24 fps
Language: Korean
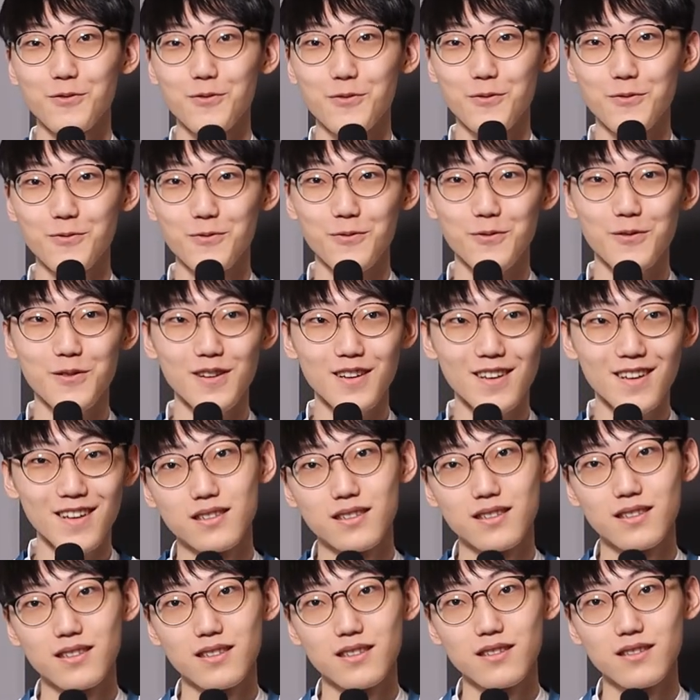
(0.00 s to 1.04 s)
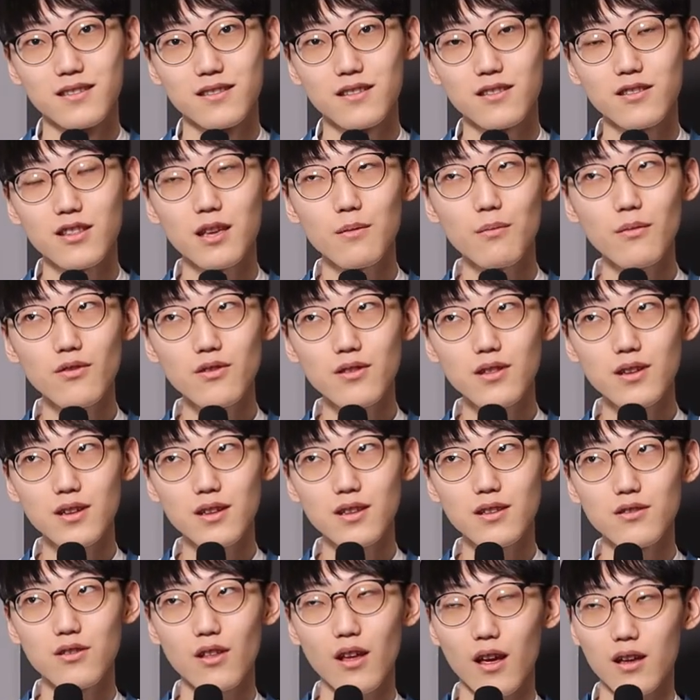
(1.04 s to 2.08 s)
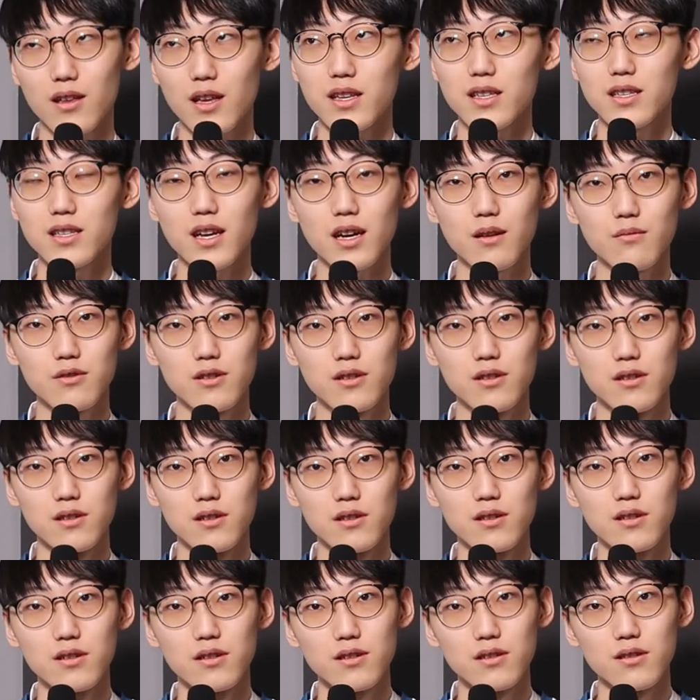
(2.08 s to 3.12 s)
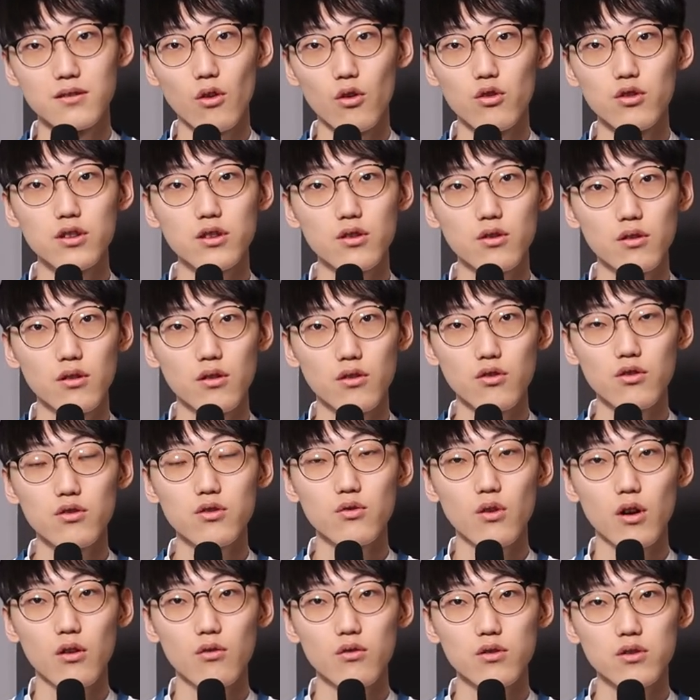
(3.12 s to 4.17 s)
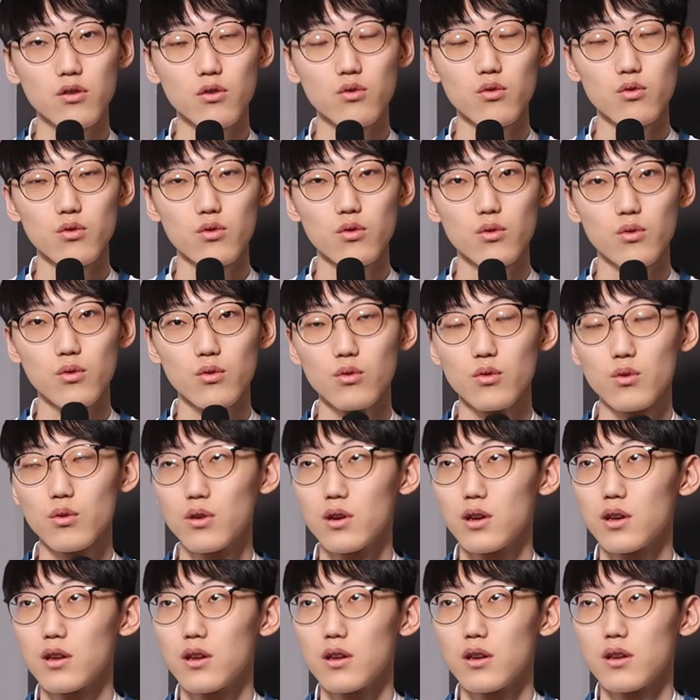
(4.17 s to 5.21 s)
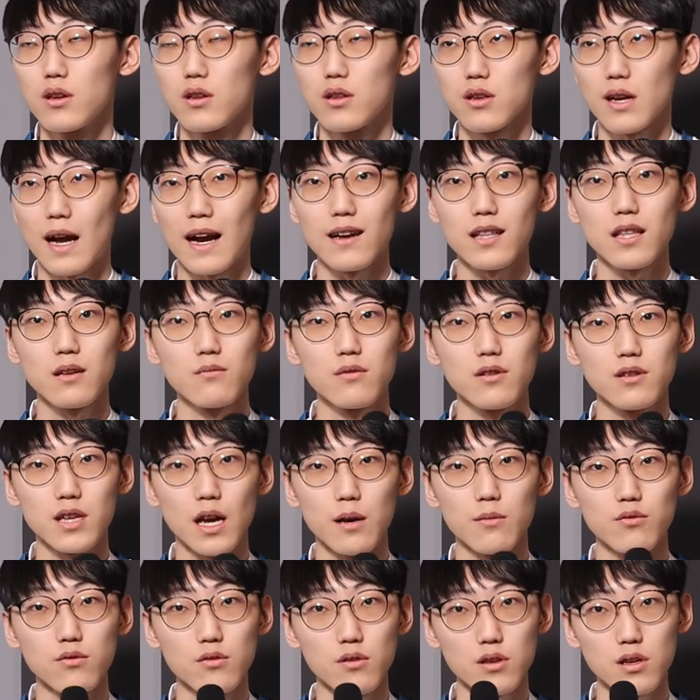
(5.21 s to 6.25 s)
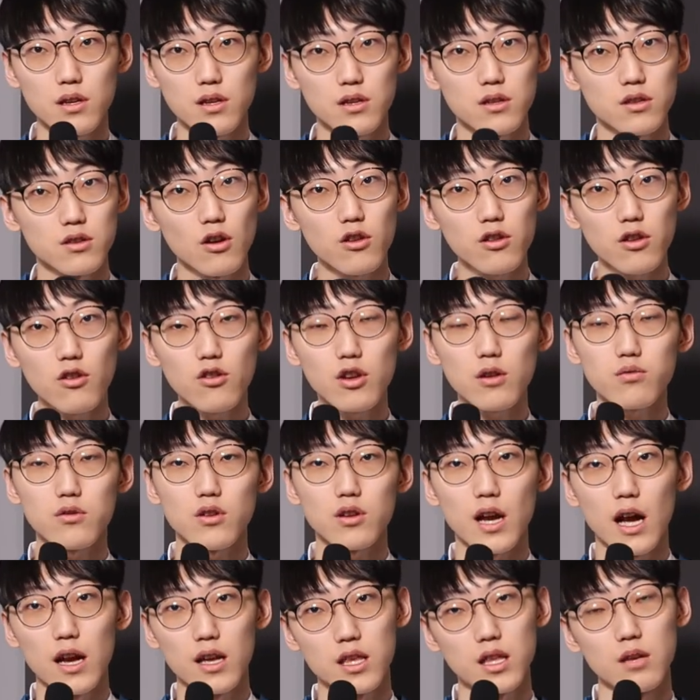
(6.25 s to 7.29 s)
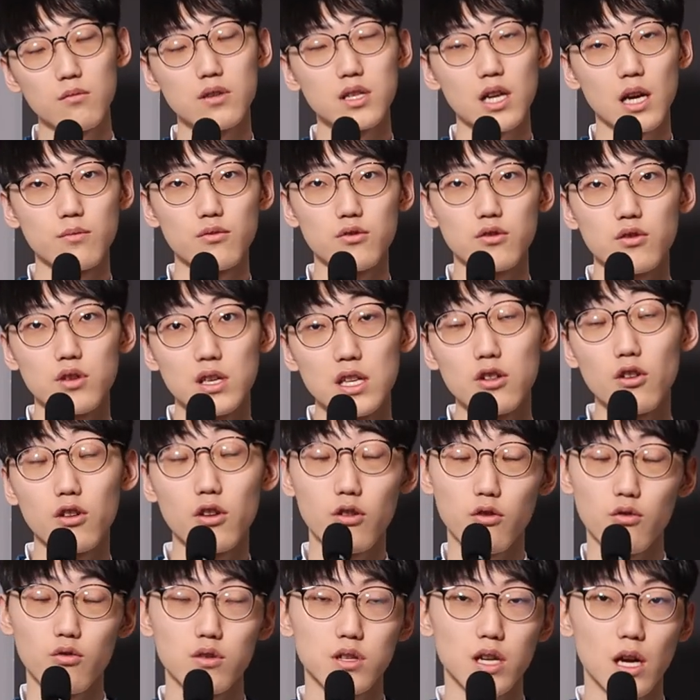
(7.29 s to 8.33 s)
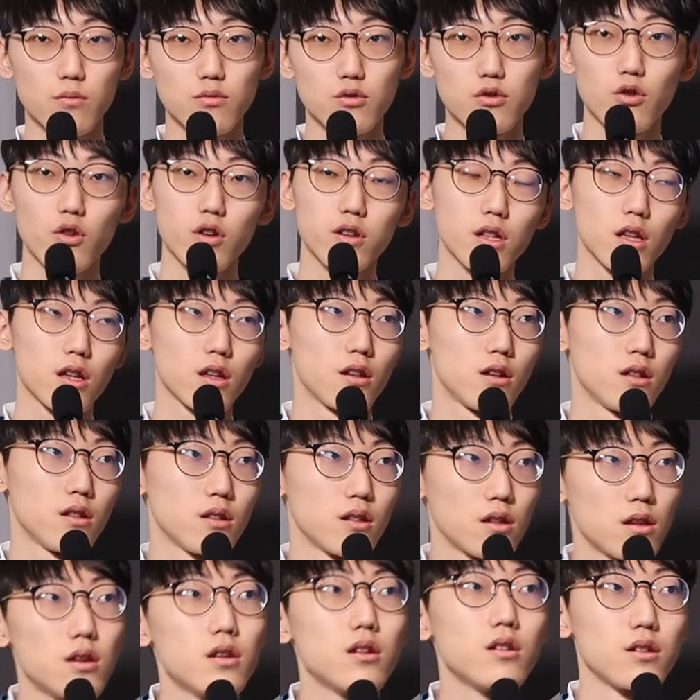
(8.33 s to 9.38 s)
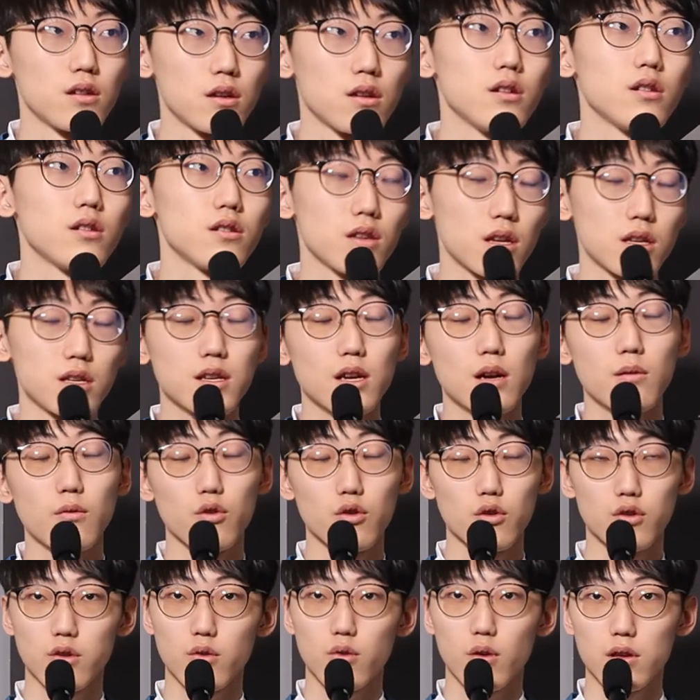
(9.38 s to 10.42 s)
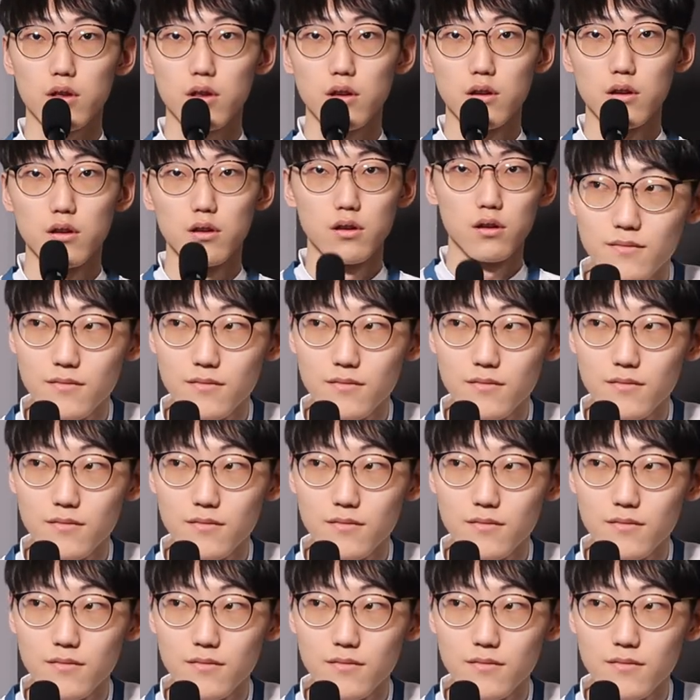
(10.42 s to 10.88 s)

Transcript: 그렇고 팀원들은 되게 자신감을 얻을, 얻었을 것 같고요. 저도 그렇고 강팀을 잡은 첫 경기부터 강팀을 잡은 이령형으로 잡은 거에 대한 자신감 얻었을 것 같아요.